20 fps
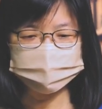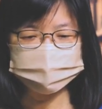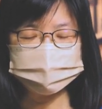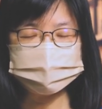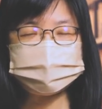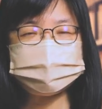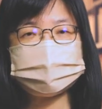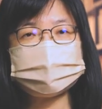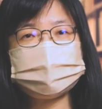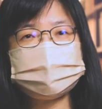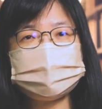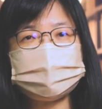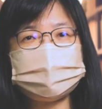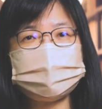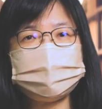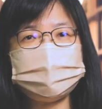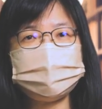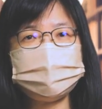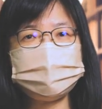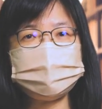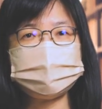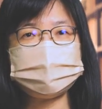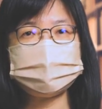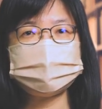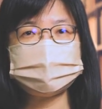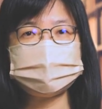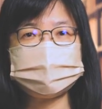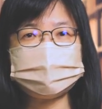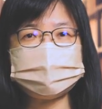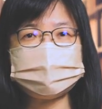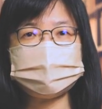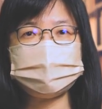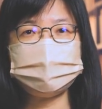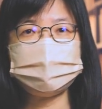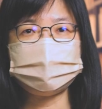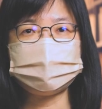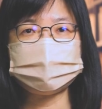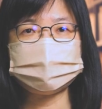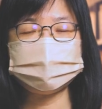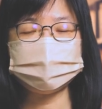第三点，牧师提醒
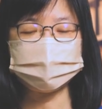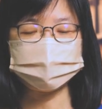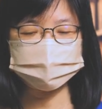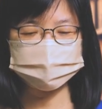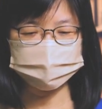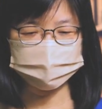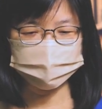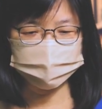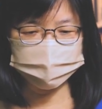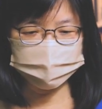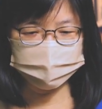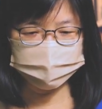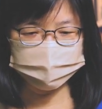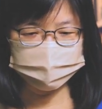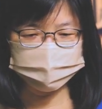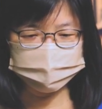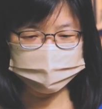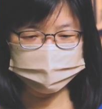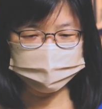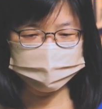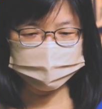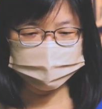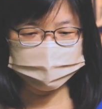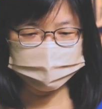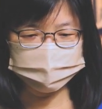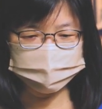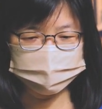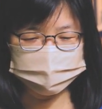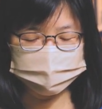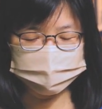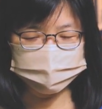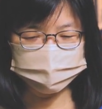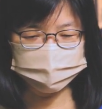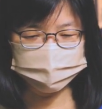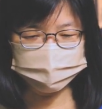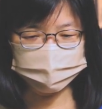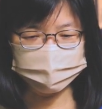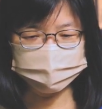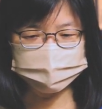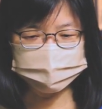我们要成为这个
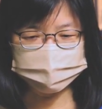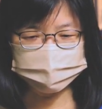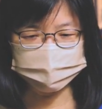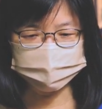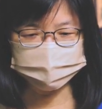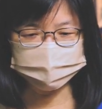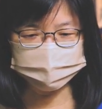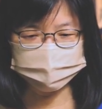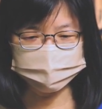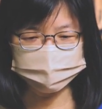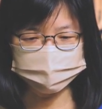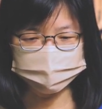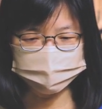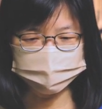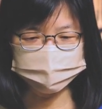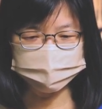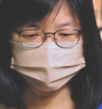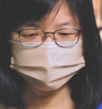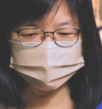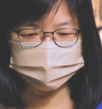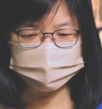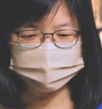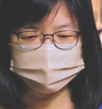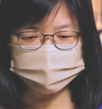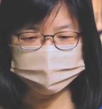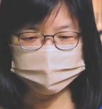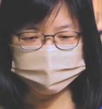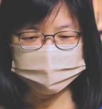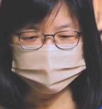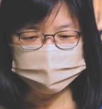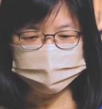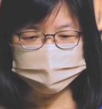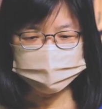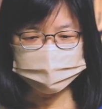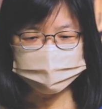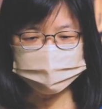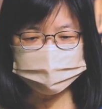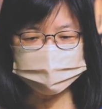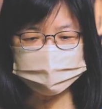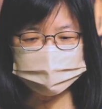传承的路。
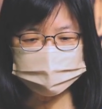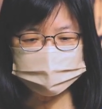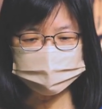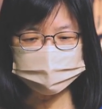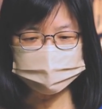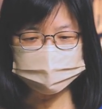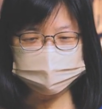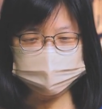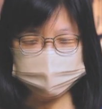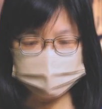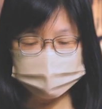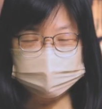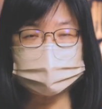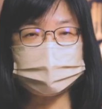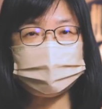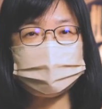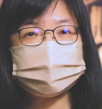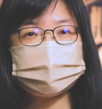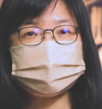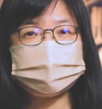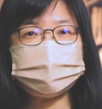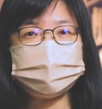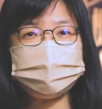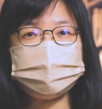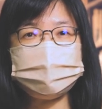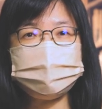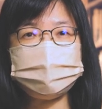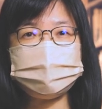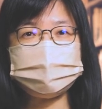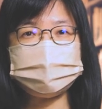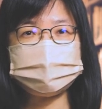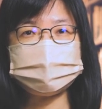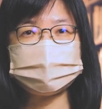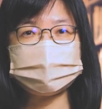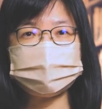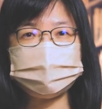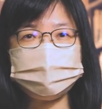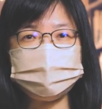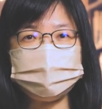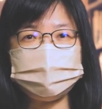真正的教会呢，并不是
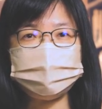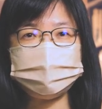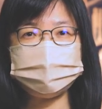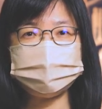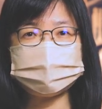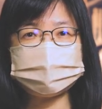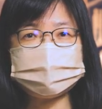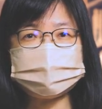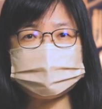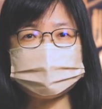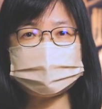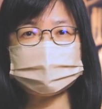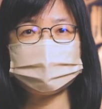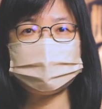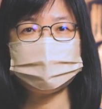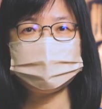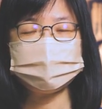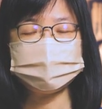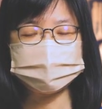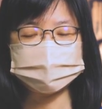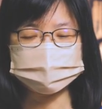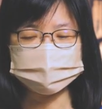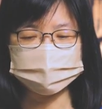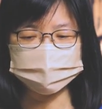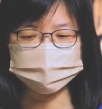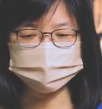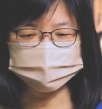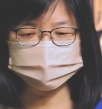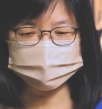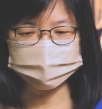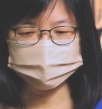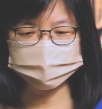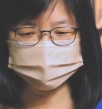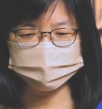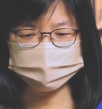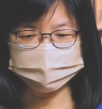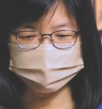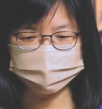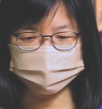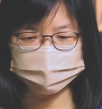要去比较谁比较
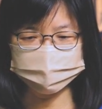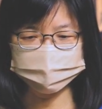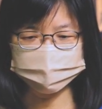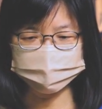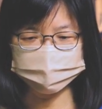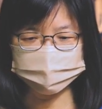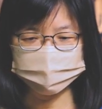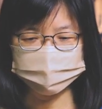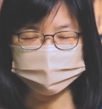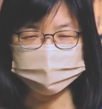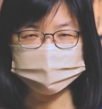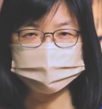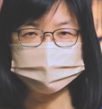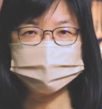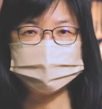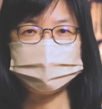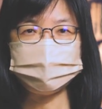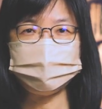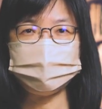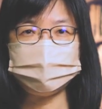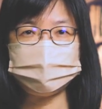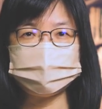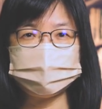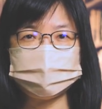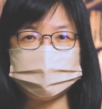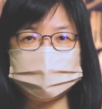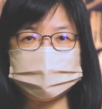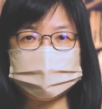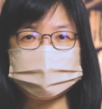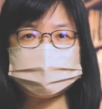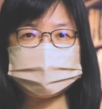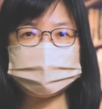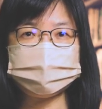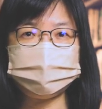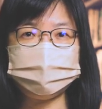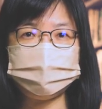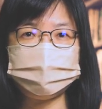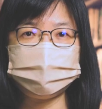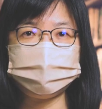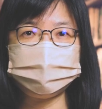厉害。其实我们大家
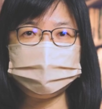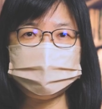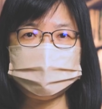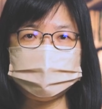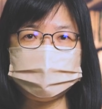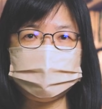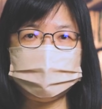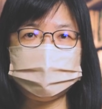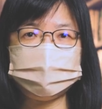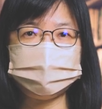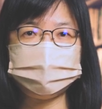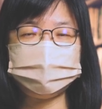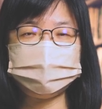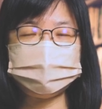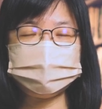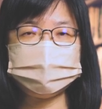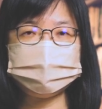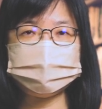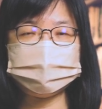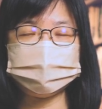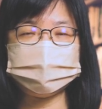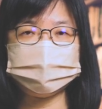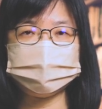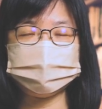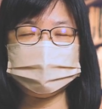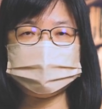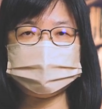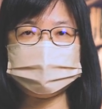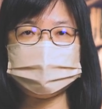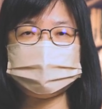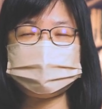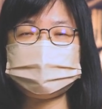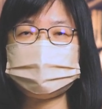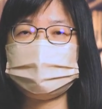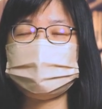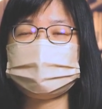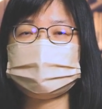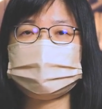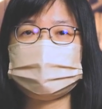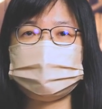都很普通，牧师常也在
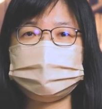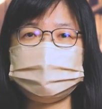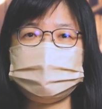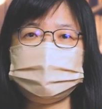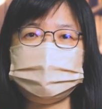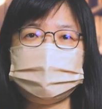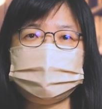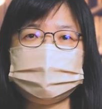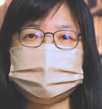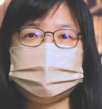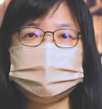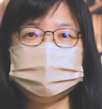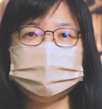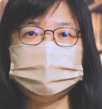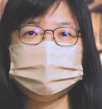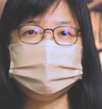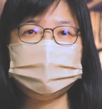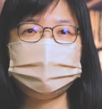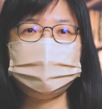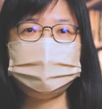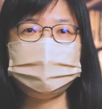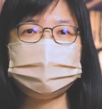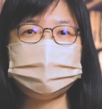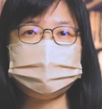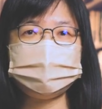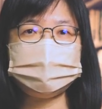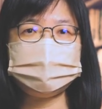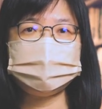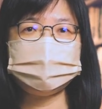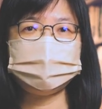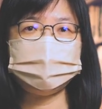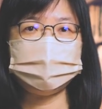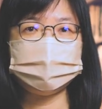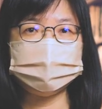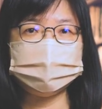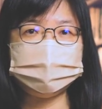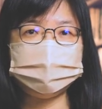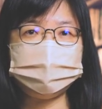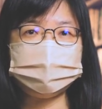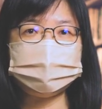教会告诉我们，我们是
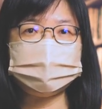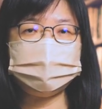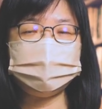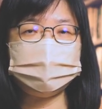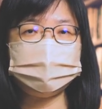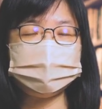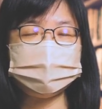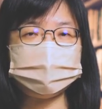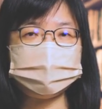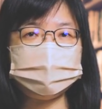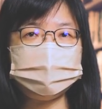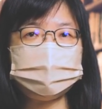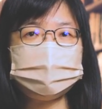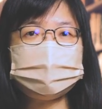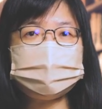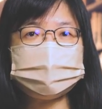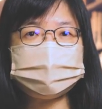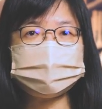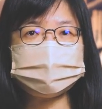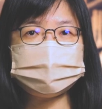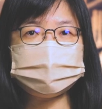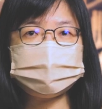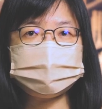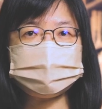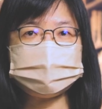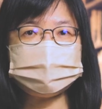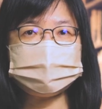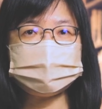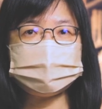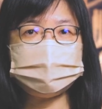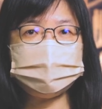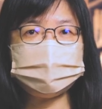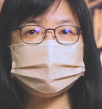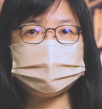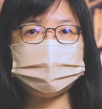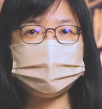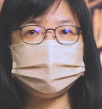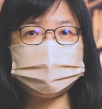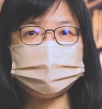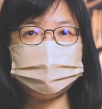团队，我们能够合一，是因
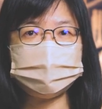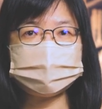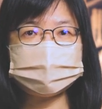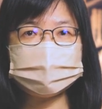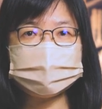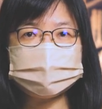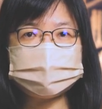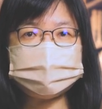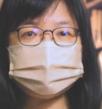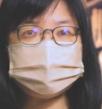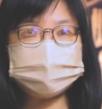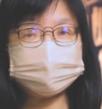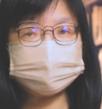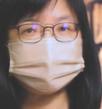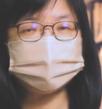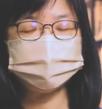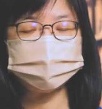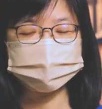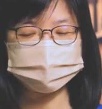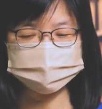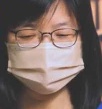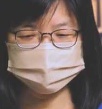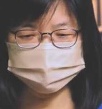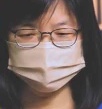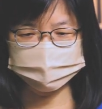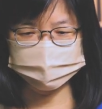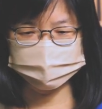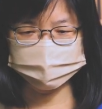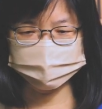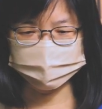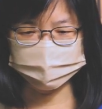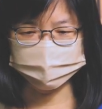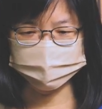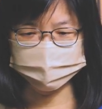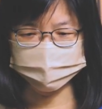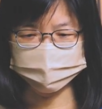为我们都看别人比自己强。